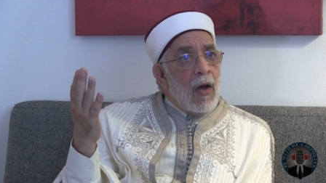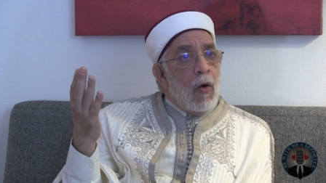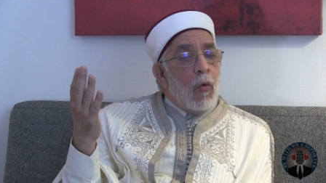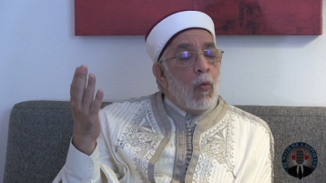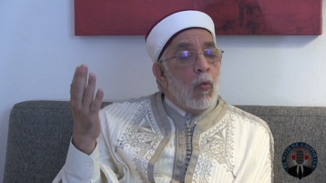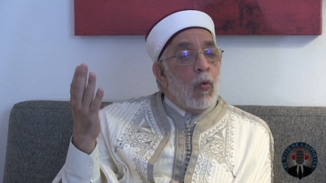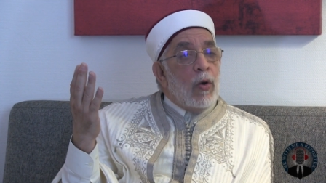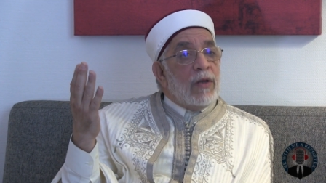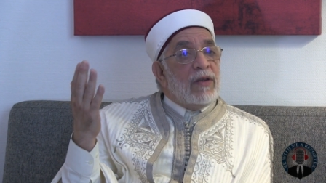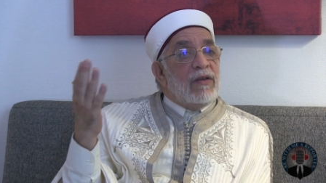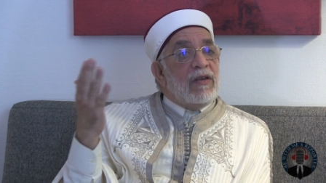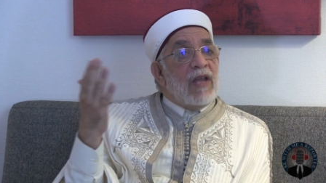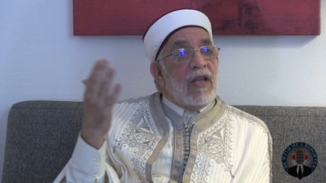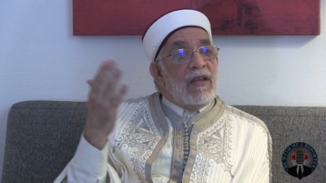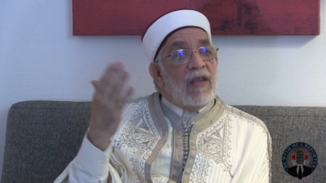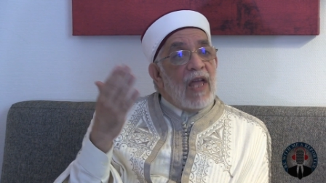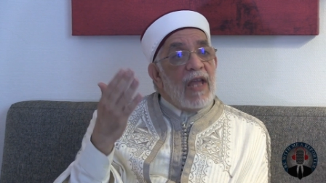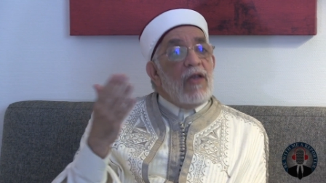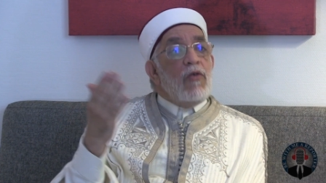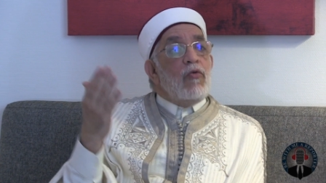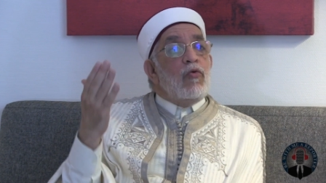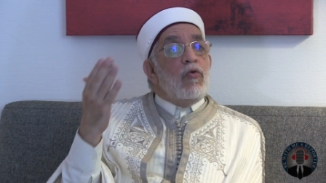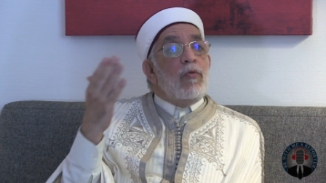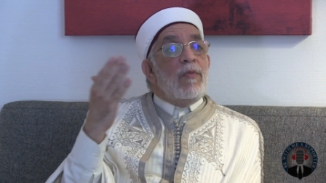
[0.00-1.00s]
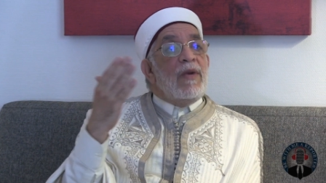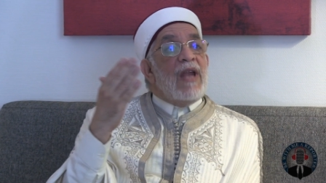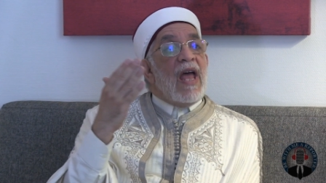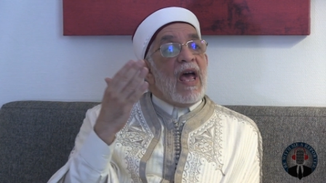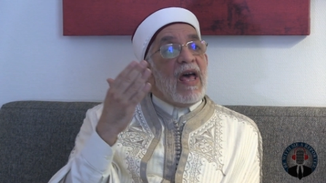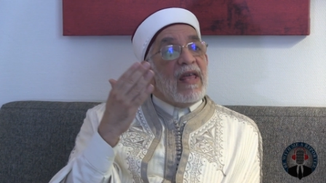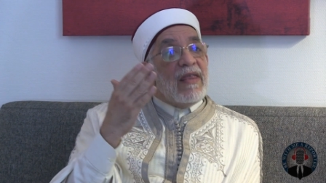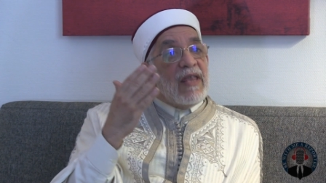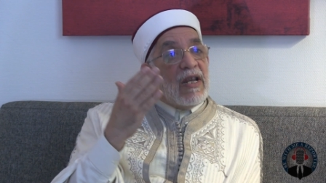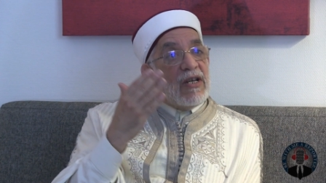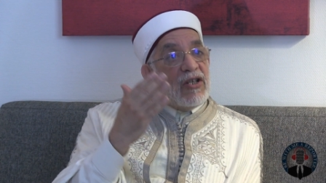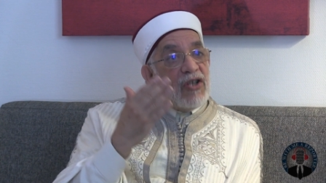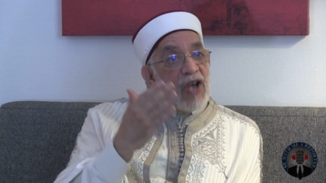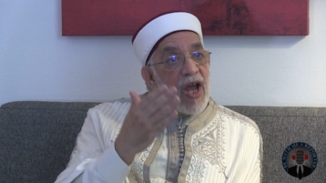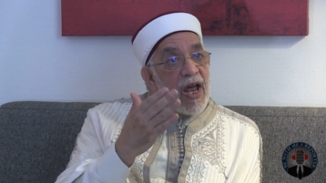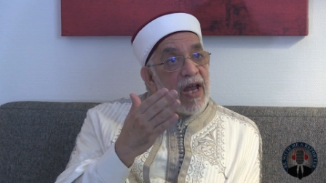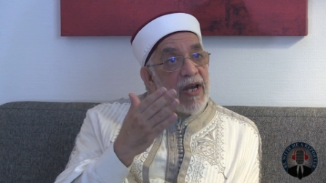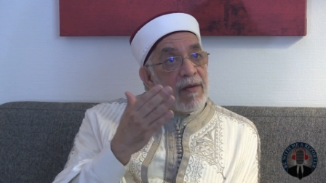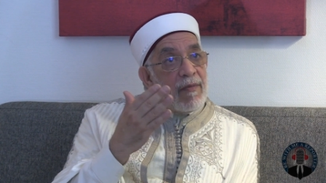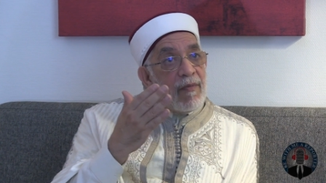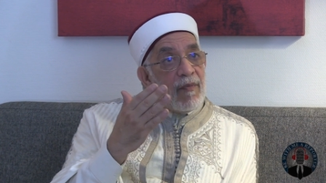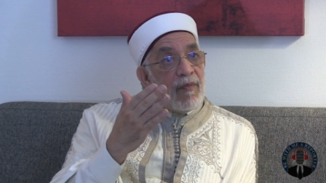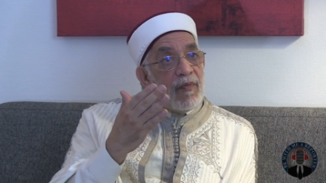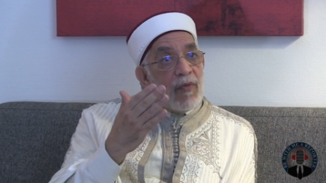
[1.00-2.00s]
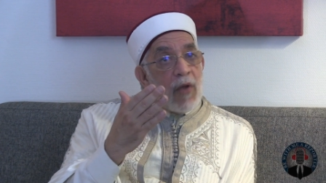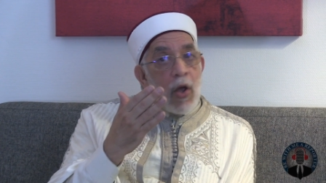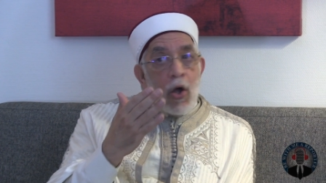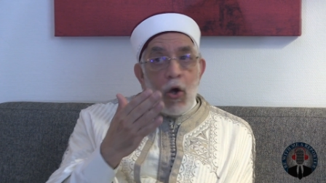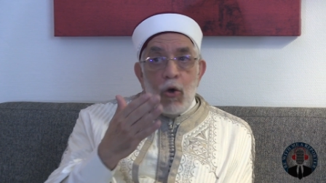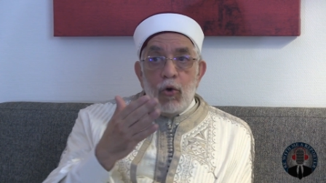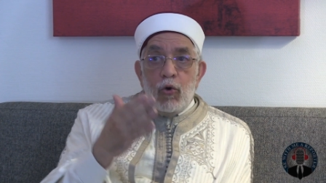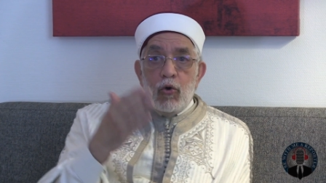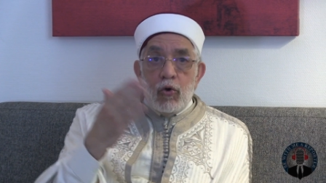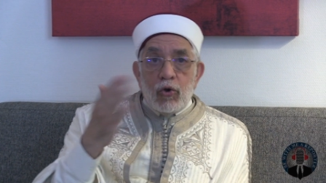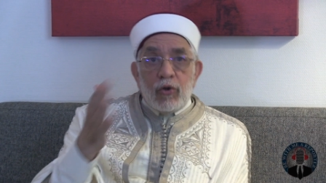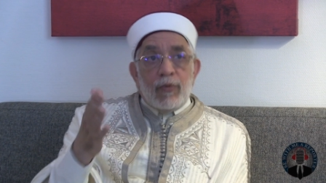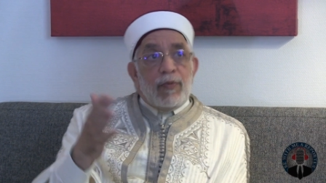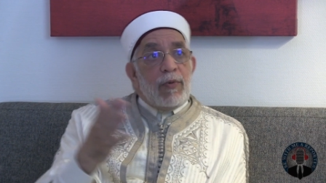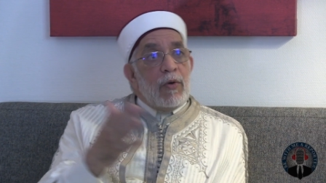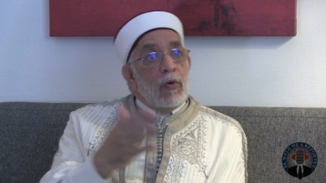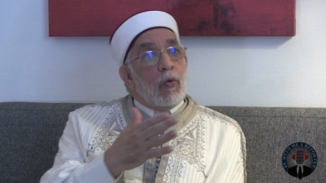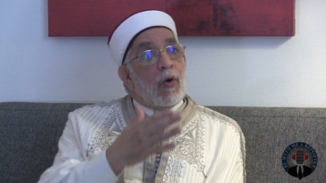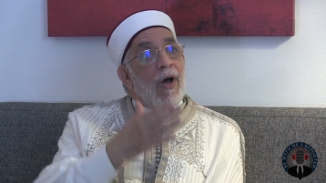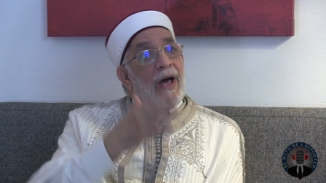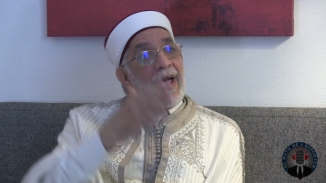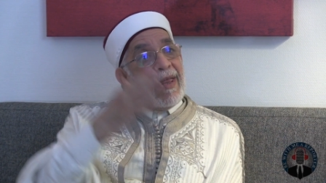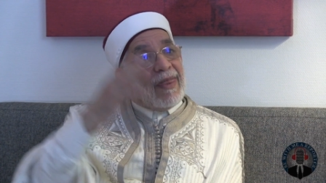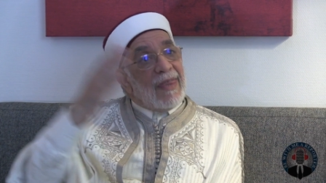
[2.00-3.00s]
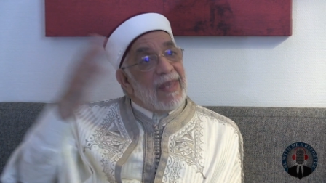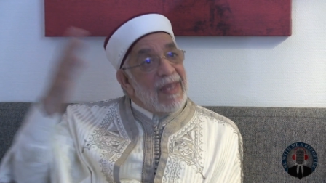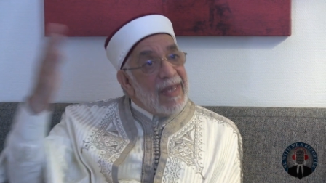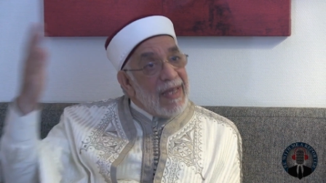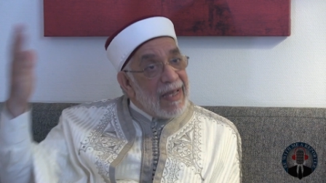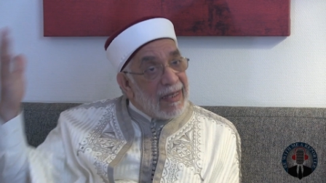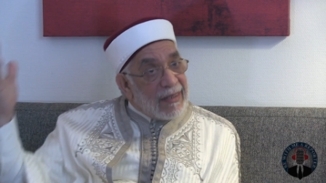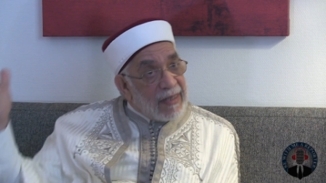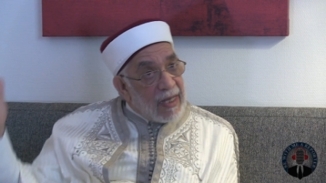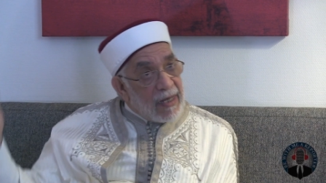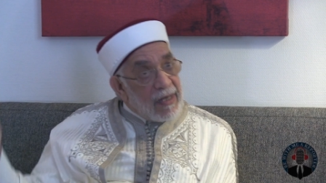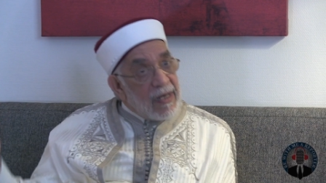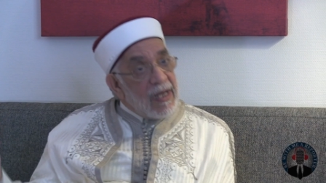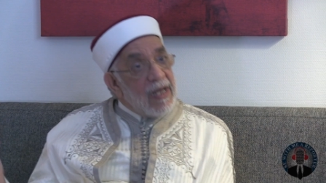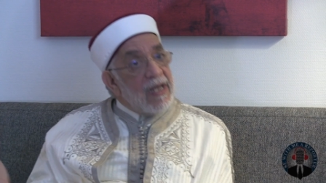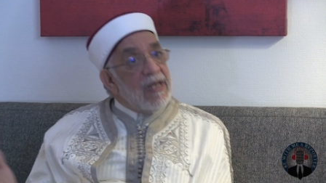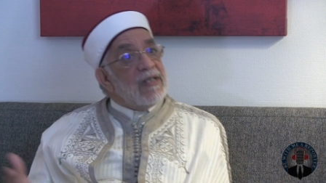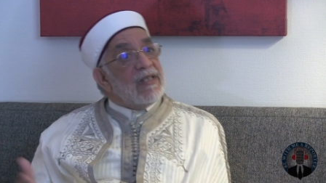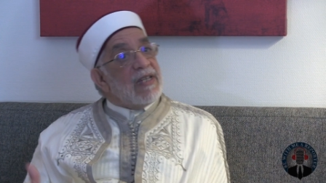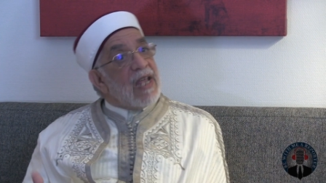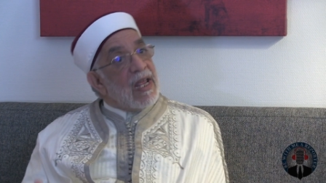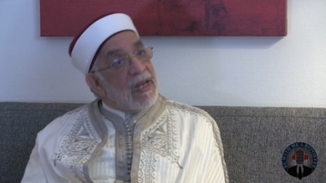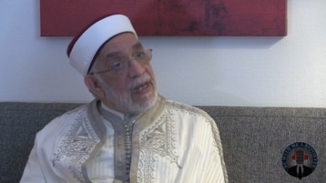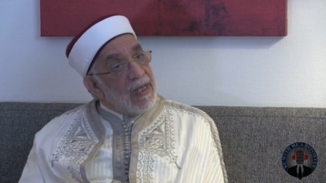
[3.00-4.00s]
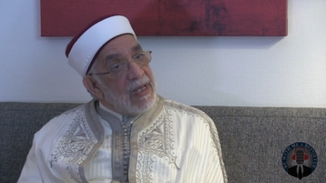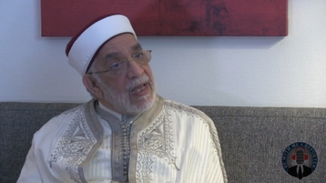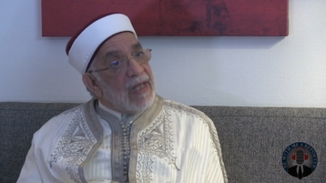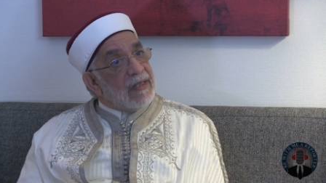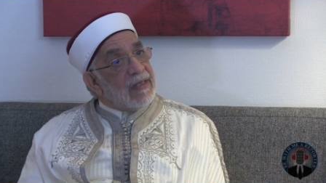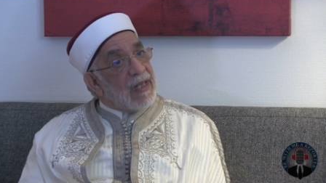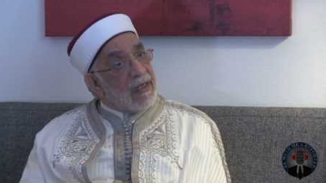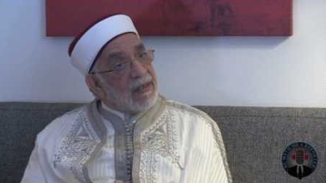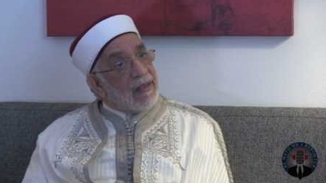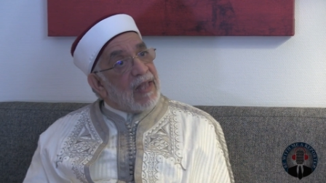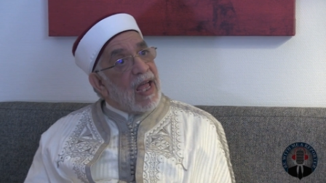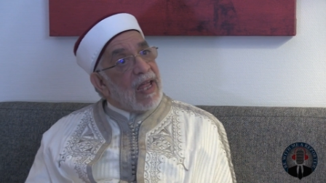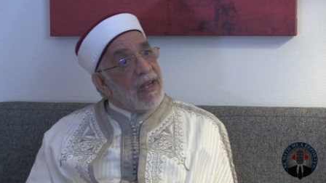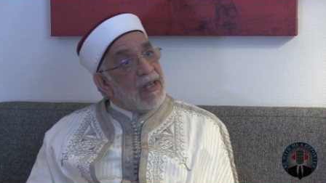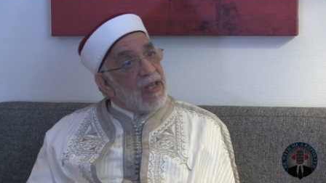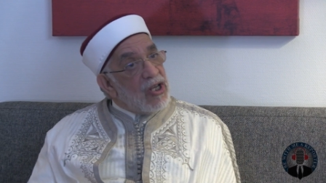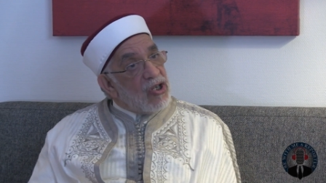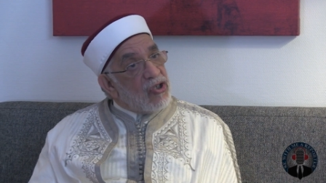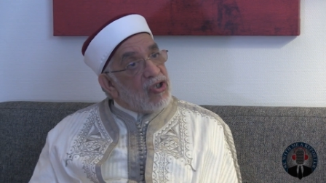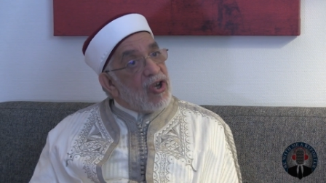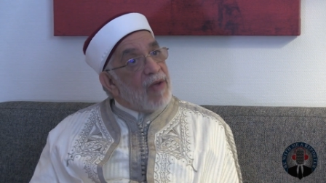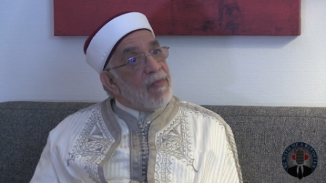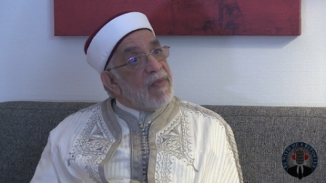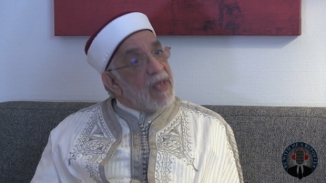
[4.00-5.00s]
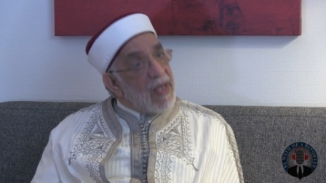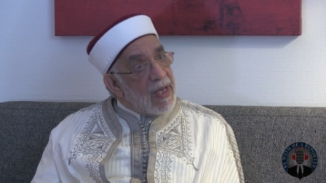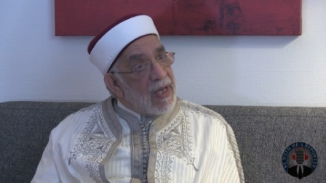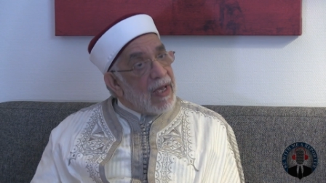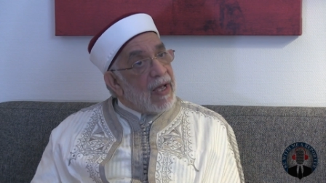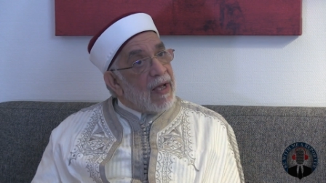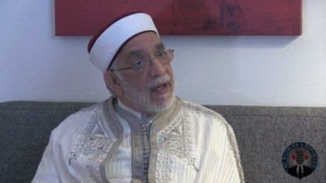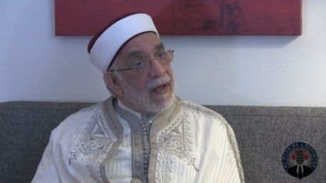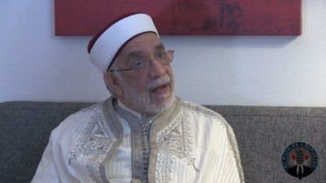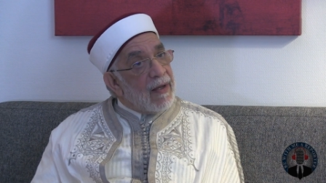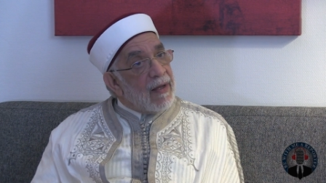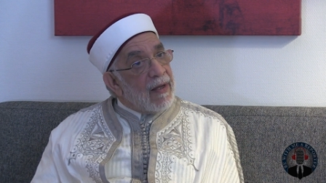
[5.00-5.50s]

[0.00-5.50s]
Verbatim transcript: والتدين من هذا الجانب يصبح قضية إنسانية تعني الجميع